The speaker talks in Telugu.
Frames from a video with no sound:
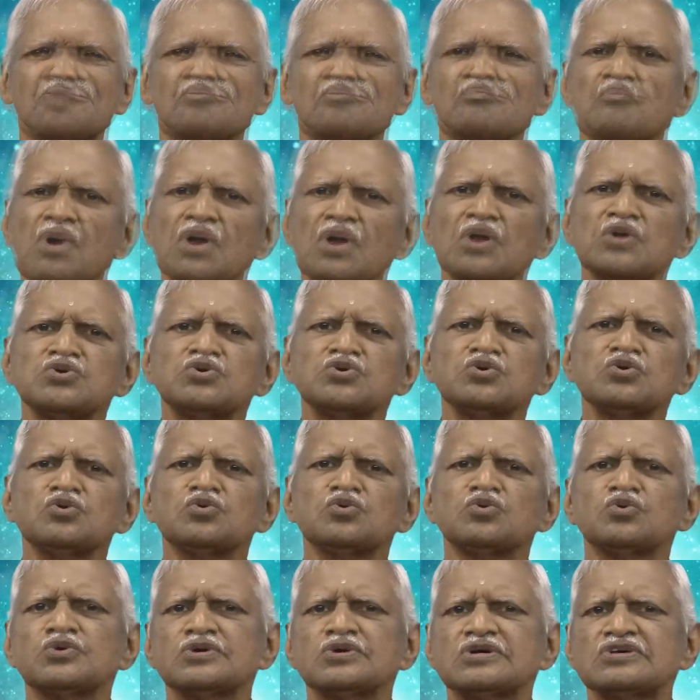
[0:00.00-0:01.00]

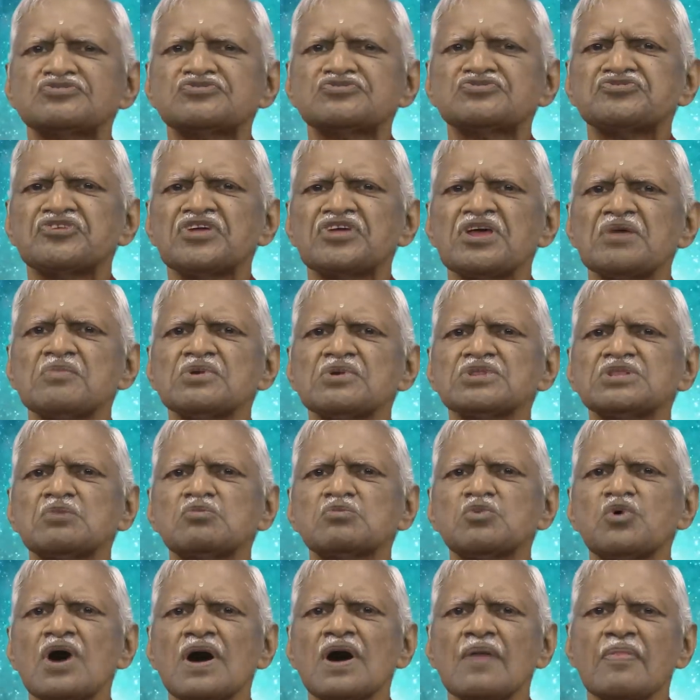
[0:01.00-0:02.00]
మనుషులు
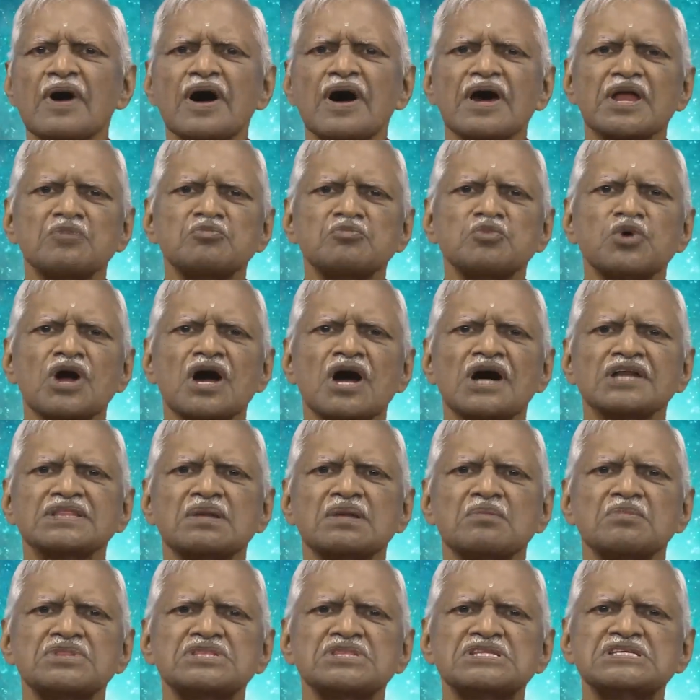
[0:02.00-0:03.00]
శ్రీమతము ఆధారముగా
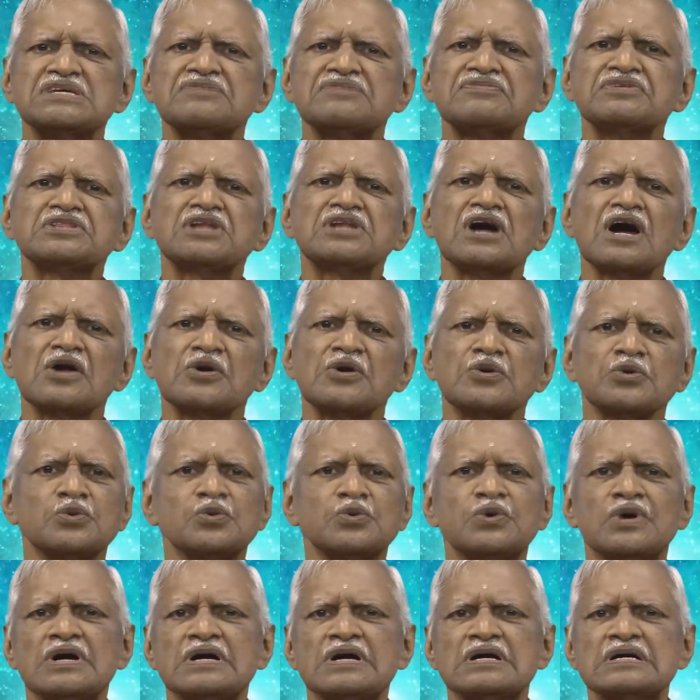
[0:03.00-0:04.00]
తమ జీవితాలను
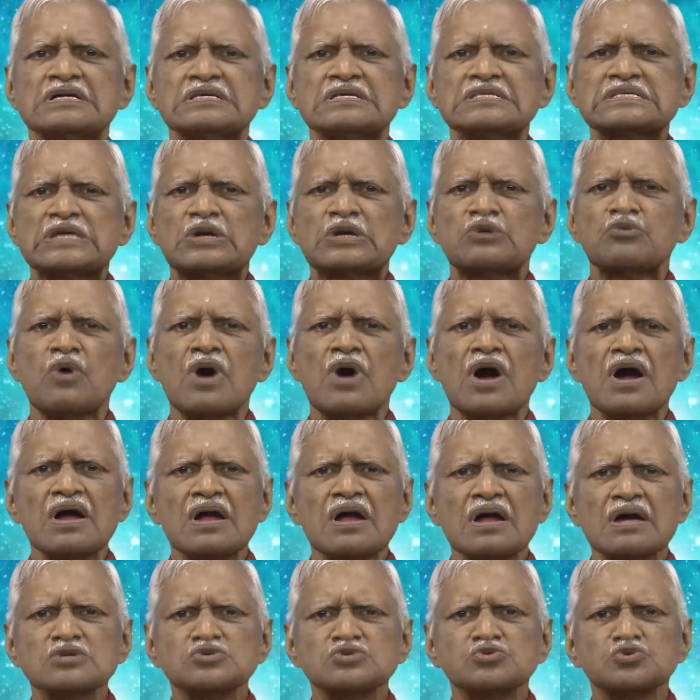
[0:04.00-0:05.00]

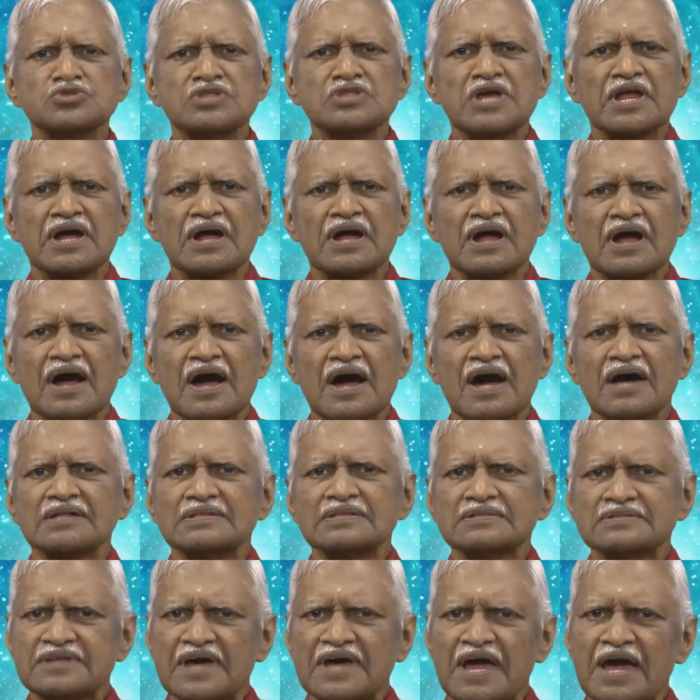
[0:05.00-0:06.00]
సర్వాంగ సుందరంగా
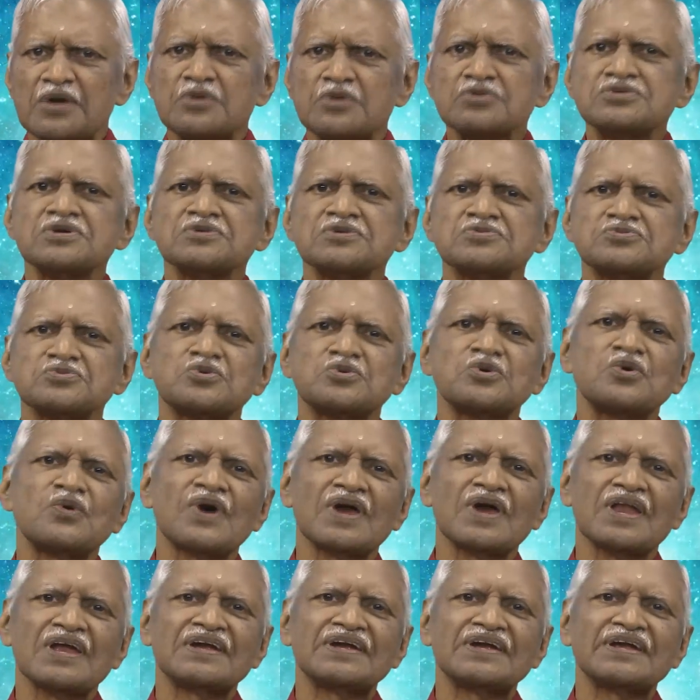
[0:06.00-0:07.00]
తయారు
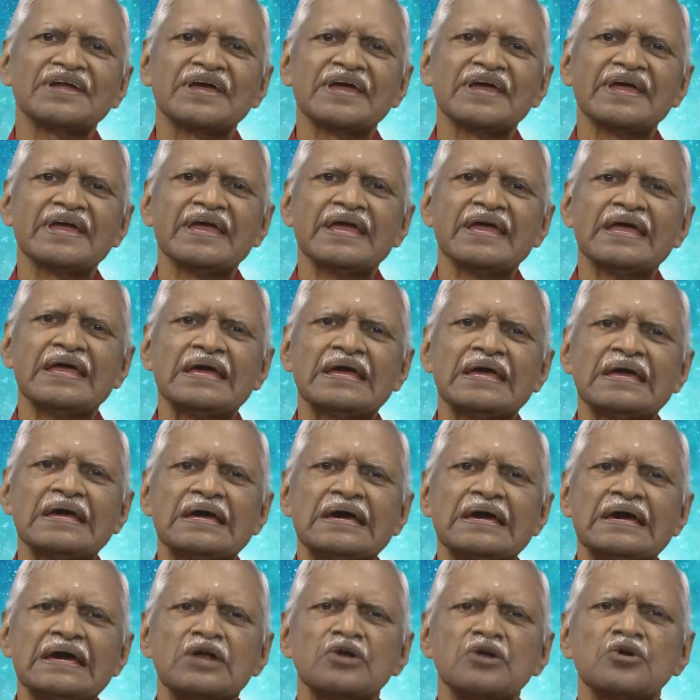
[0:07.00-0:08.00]
చేసుకోవాలంటే
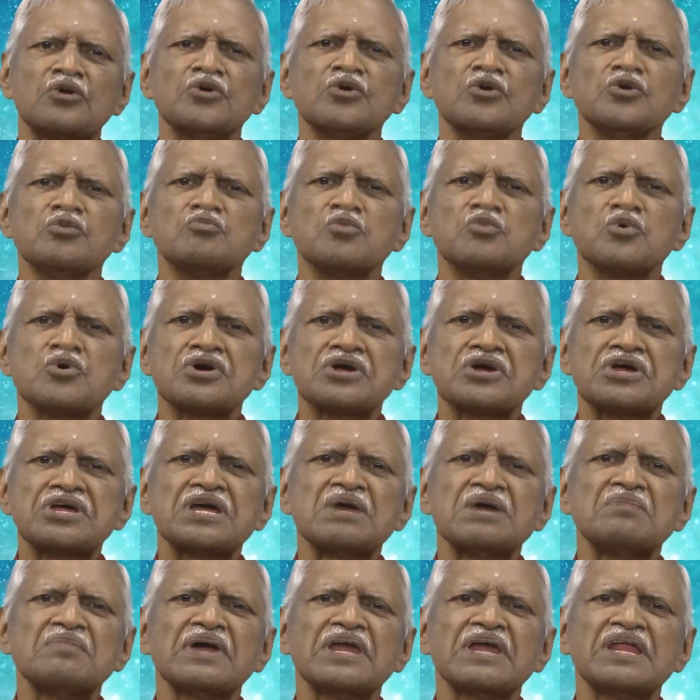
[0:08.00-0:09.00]
రెండు
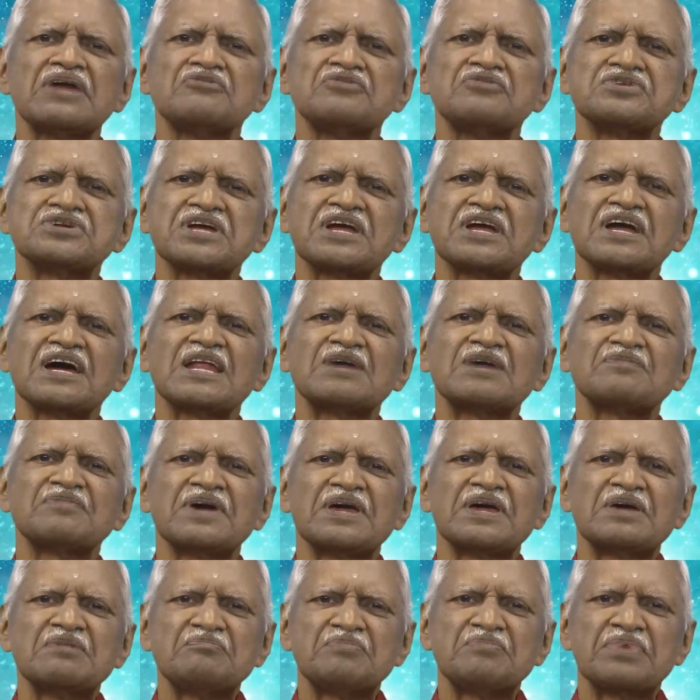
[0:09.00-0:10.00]
ముఖ్యమైన
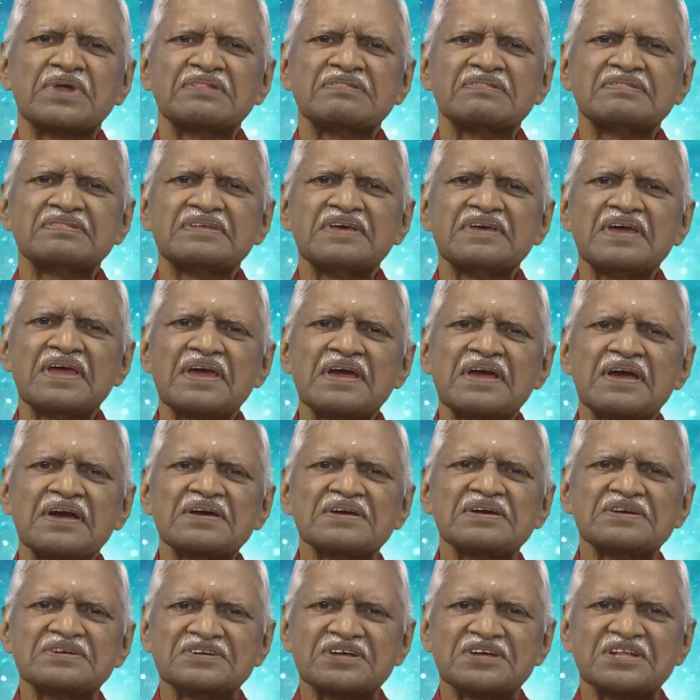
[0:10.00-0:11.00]
విషయాలపై ప్రత్యేక
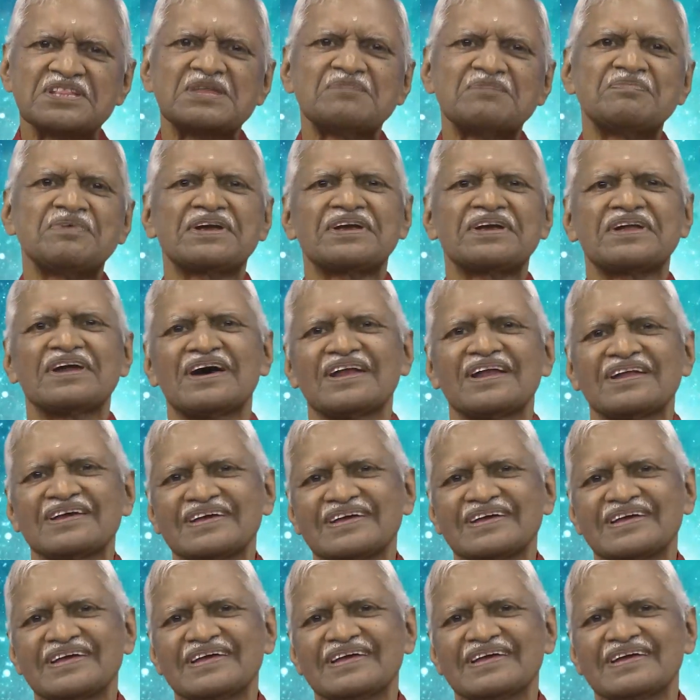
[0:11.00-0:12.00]
శ్రద్ధ
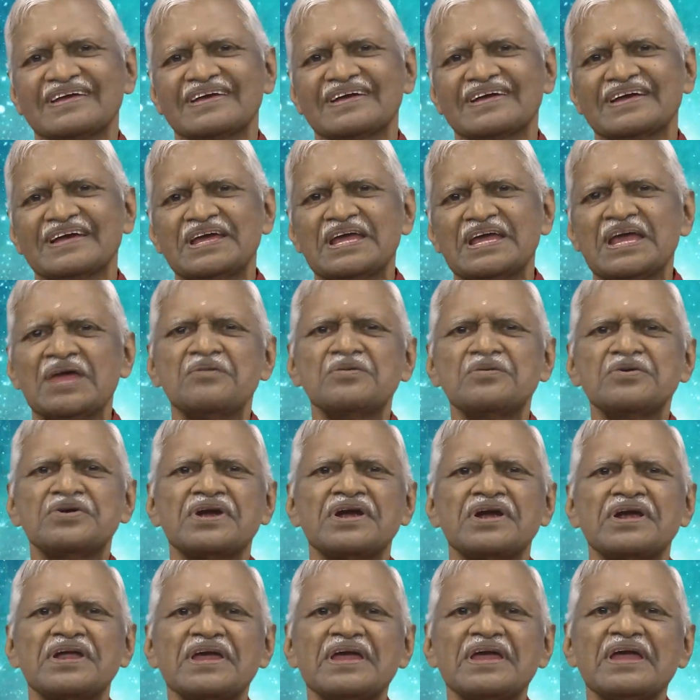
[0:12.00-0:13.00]
పెట్టాలి
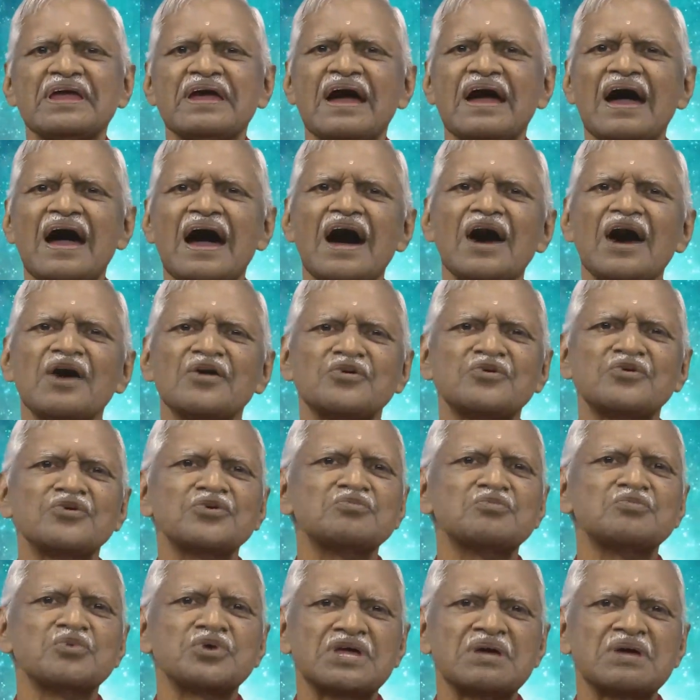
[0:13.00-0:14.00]
ఏమిటండి ఆ
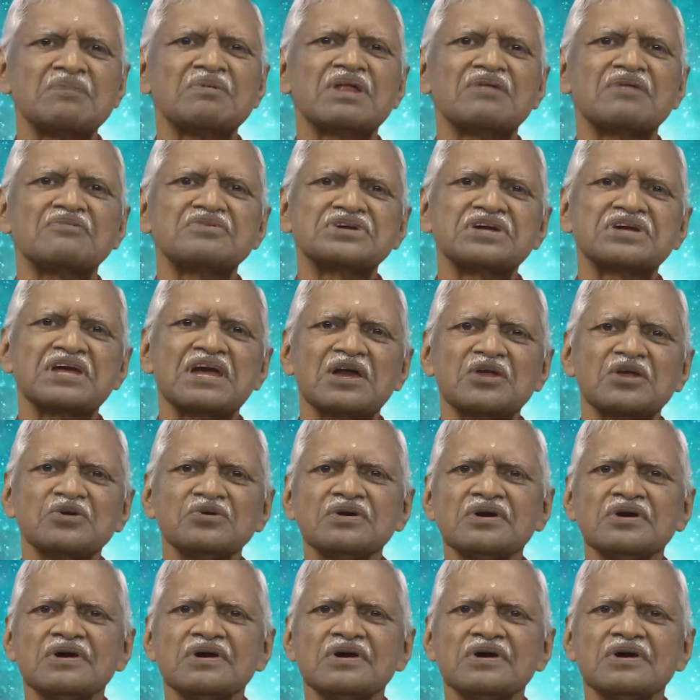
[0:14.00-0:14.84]
రెండు ముఖ్యమైన విషయాలు